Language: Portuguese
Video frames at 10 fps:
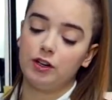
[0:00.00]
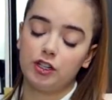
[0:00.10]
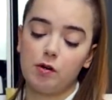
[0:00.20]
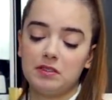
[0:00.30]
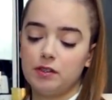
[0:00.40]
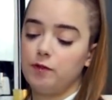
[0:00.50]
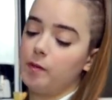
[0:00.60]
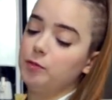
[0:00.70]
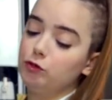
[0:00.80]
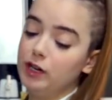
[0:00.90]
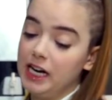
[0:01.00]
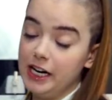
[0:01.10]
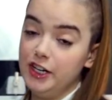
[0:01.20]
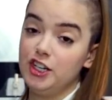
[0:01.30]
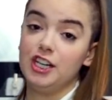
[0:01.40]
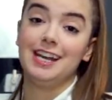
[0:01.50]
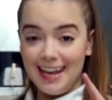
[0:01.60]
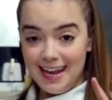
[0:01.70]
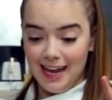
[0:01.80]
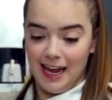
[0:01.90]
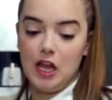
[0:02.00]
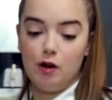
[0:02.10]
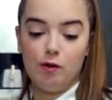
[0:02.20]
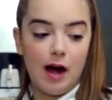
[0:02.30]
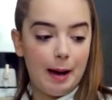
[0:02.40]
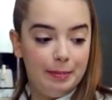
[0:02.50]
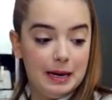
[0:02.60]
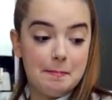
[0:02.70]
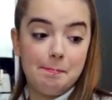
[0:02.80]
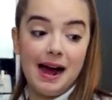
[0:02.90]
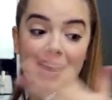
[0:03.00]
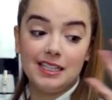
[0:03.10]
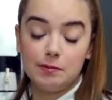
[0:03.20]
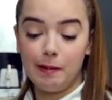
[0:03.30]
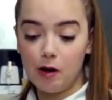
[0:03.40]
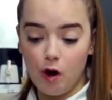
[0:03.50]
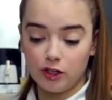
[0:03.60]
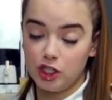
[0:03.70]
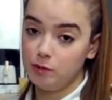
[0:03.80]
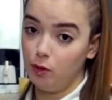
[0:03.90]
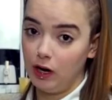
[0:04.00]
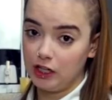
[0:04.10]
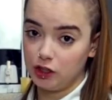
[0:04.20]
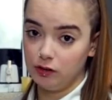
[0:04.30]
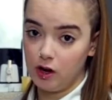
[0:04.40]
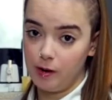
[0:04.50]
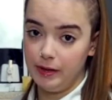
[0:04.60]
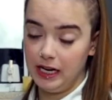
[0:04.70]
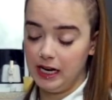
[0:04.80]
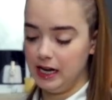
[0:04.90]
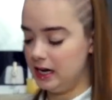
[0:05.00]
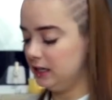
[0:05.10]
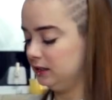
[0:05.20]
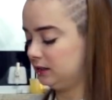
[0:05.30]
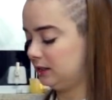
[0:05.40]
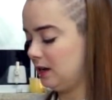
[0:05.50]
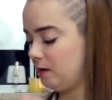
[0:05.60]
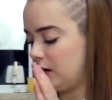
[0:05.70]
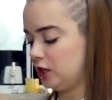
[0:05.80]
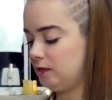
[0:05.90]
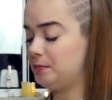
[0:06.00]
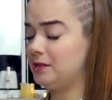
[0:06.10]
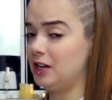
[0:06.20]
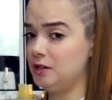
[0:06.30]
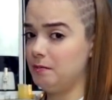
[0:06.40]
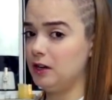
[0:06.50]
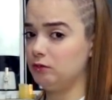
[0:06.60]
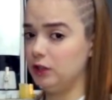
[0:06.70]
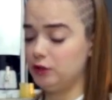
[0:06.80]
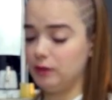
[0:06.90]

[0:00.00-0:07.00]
eu acho que como essa forma é muito grande e eu abri mais pacote de bolacha do que eu abriria antes, eu acho que vai precisar de mais um leite